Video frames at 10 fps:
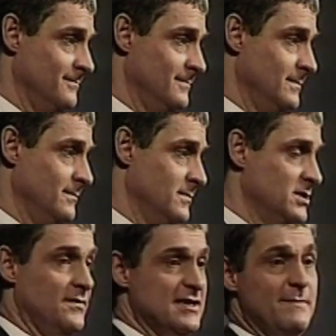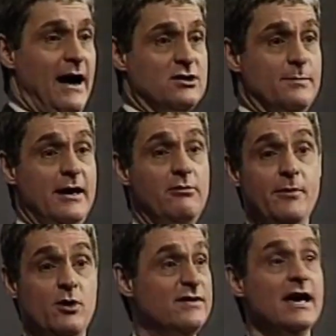ты скажешь этой горе,
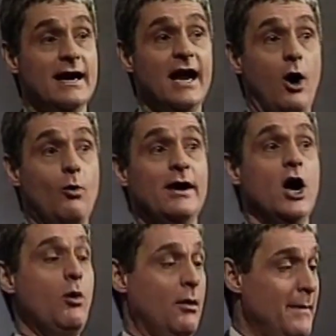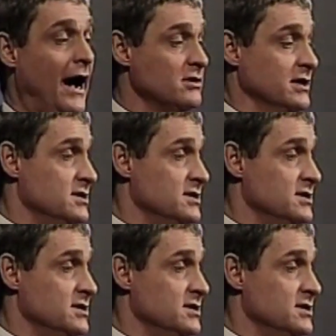перейди отсюда туда.